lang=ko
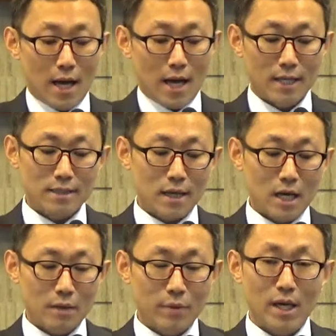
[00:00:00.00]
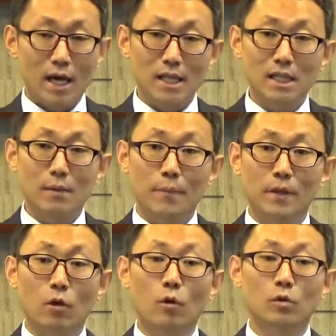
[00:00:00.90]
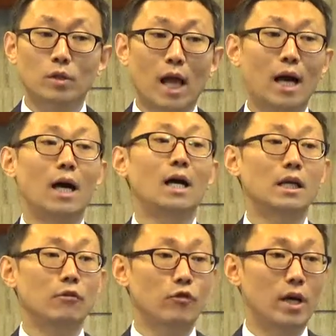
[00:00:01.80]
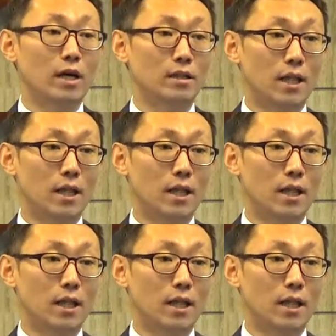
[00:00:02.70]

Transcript: 한 사람이 하나님 앞에 더욱더 다가가기 위한,